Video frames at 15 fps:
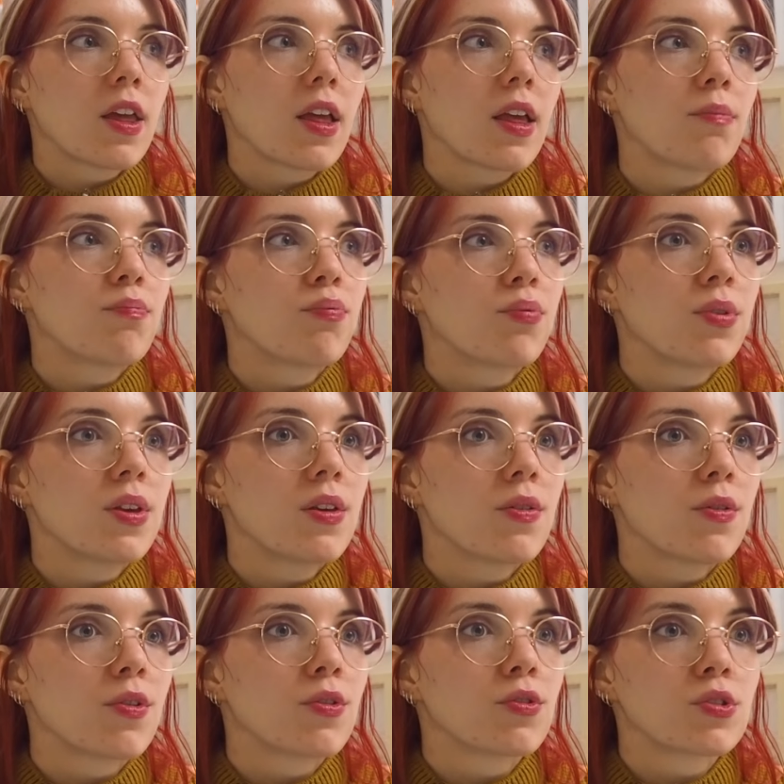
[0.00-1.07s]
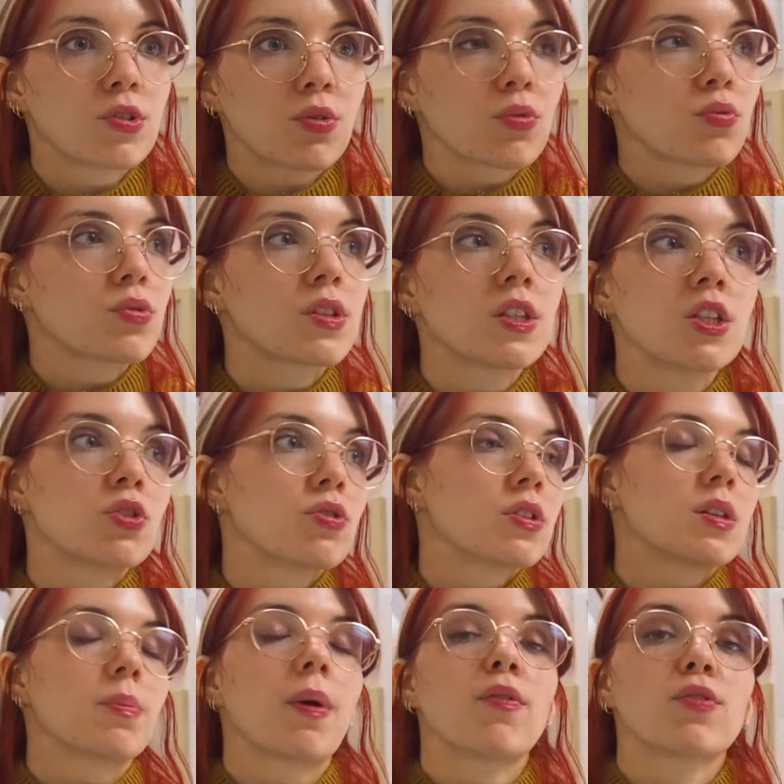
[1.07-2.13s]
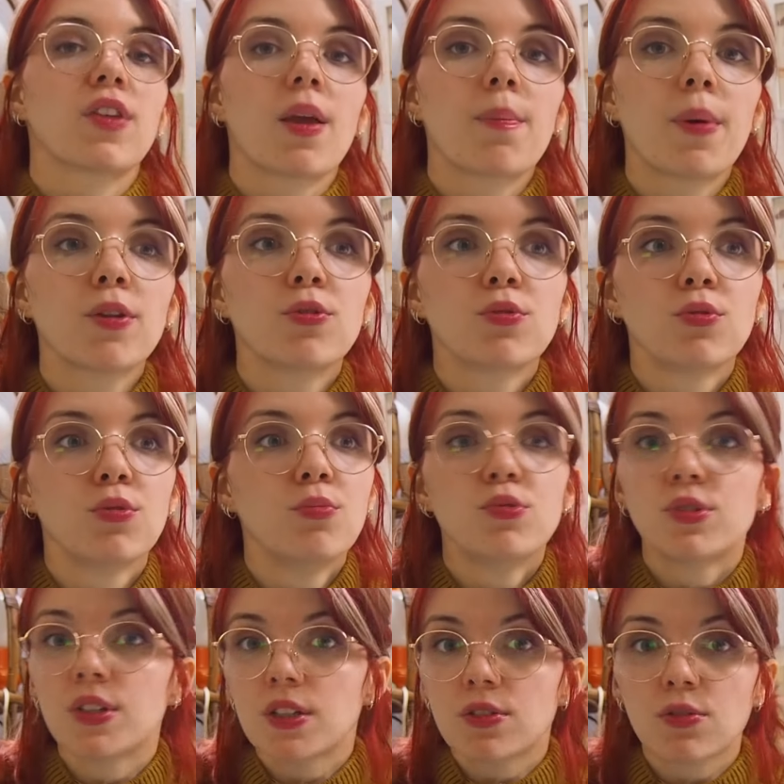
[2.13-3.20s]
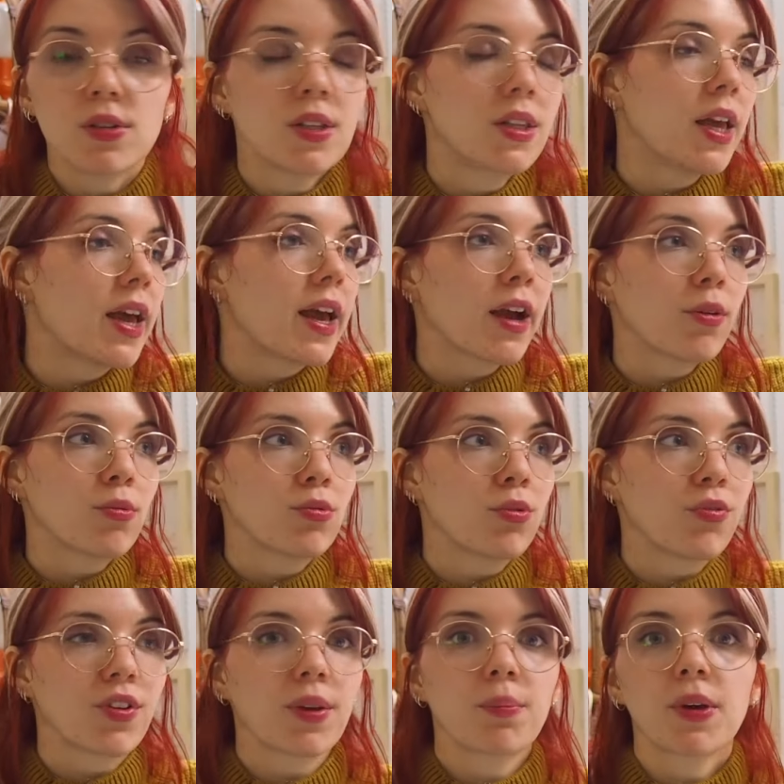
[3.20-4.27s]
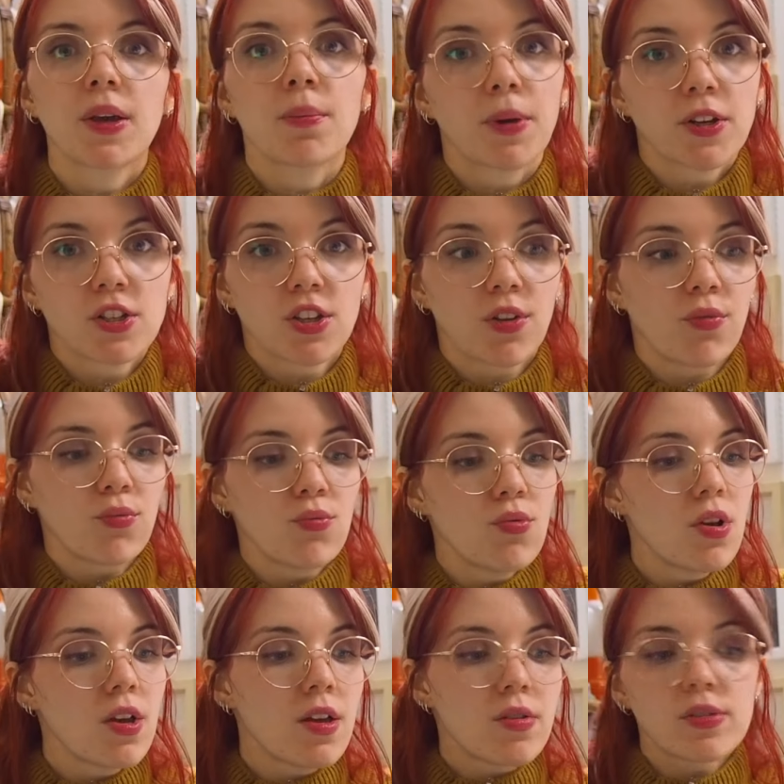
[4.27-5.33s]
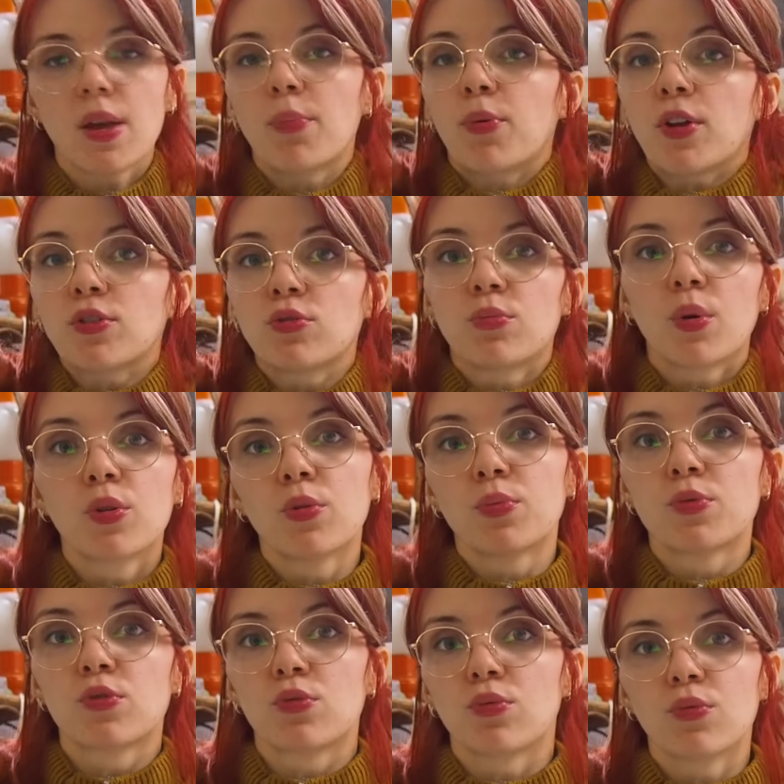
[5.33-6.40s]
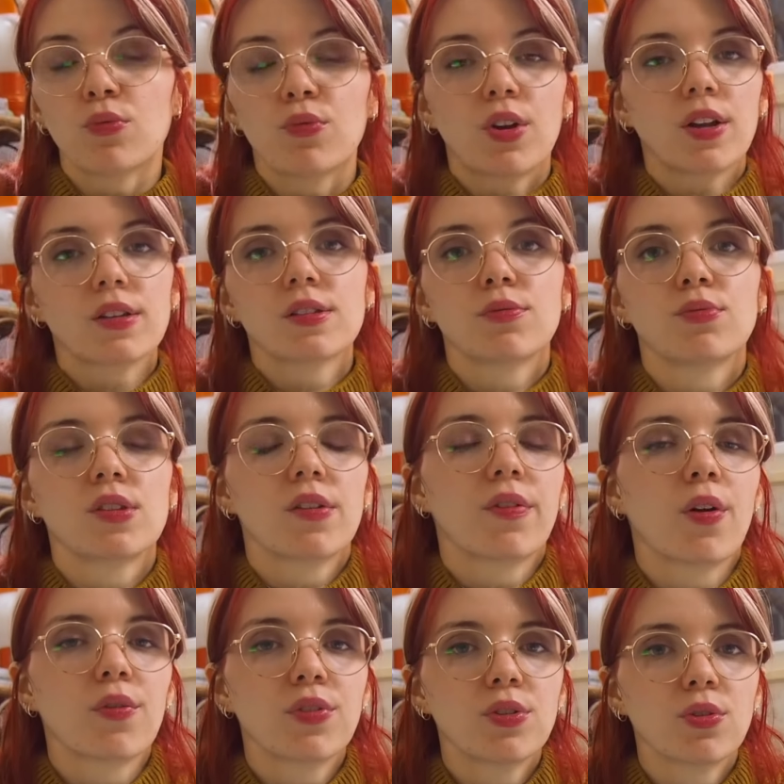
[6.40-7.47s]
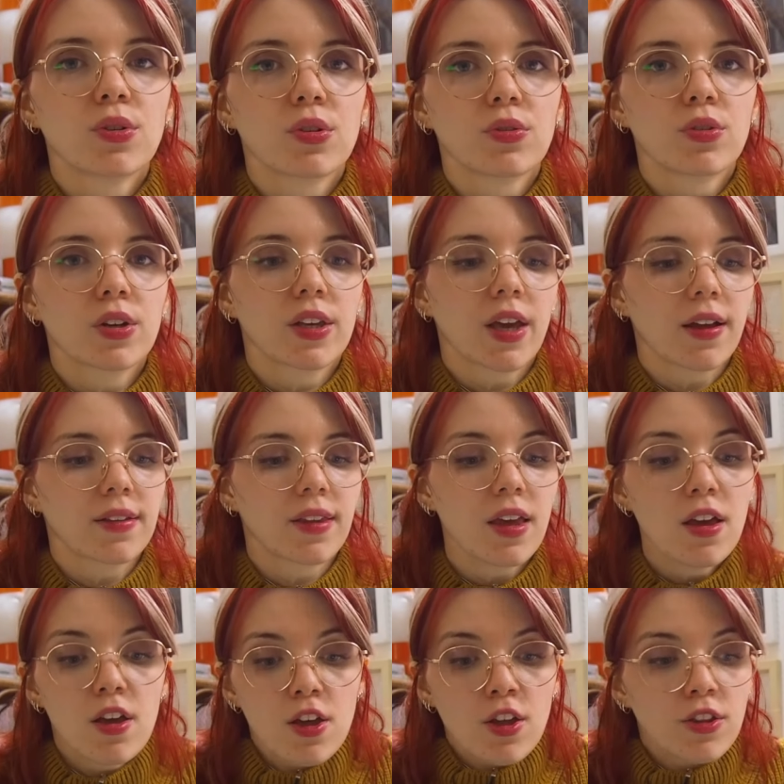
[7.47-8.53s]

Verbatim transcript: Et puis, euh, surtout si, je ne sais pas, vous n'avez pas de, de, boutique solidaire ou de friperie près de chez vous, ça peut être une bonne option, voilà, si vous avez envie de, regarder.